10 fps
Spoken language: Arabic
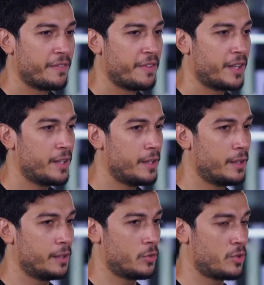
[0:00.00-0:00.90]

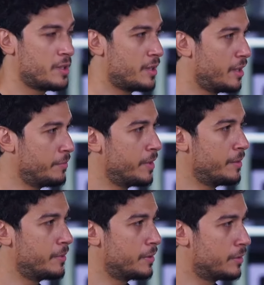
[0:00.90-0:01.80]
فجه استاذ كريم
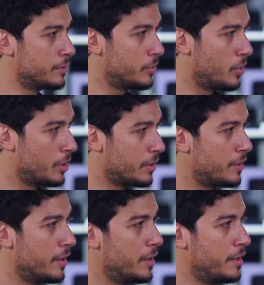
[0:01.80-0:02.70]
جه من ورا
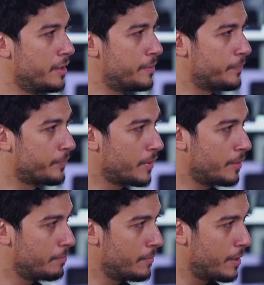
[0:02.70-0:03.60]
كده قال لي
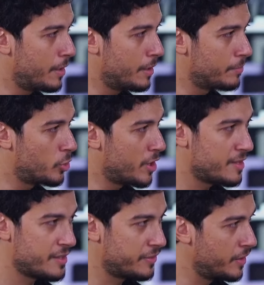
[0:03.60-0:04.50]
انا
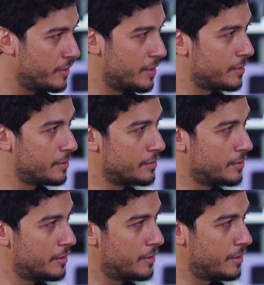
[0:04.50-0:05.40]
متاسف جدا
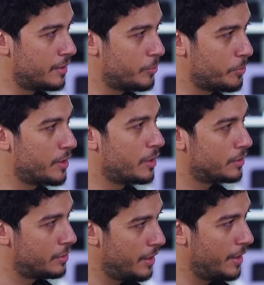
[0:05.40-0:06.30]
آه، ممكن
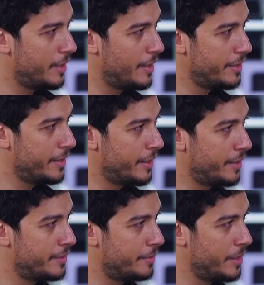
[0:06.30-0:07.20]
اقترح عليك
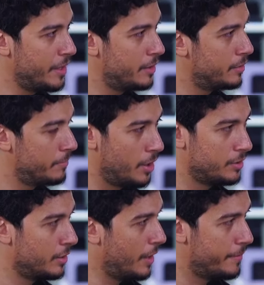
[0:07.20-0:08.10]
حاجه تعملها
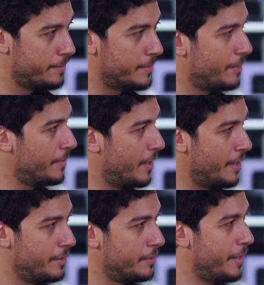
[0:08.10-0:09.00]
براحتك حابب
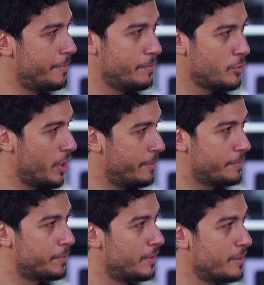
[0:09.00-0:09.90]
تعملها حابب مش
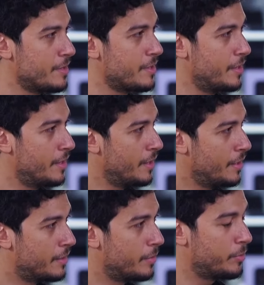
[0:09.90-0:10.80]
حابب خلاص
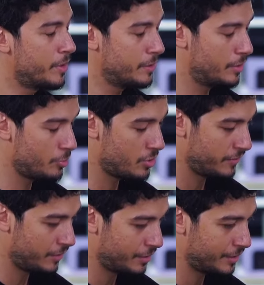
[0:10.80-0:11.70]
انت ممكن
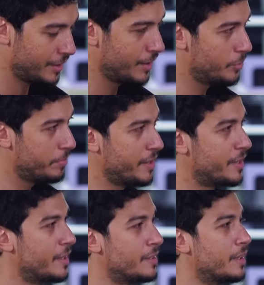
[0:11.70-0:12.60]
تبص في الارض كده
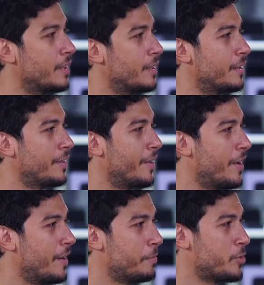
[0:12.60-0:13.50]
وتبين ان انت
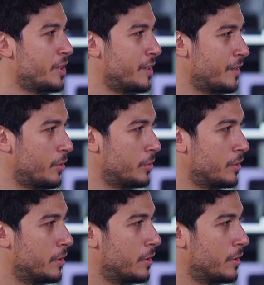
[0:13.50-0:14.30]
مش هتقتله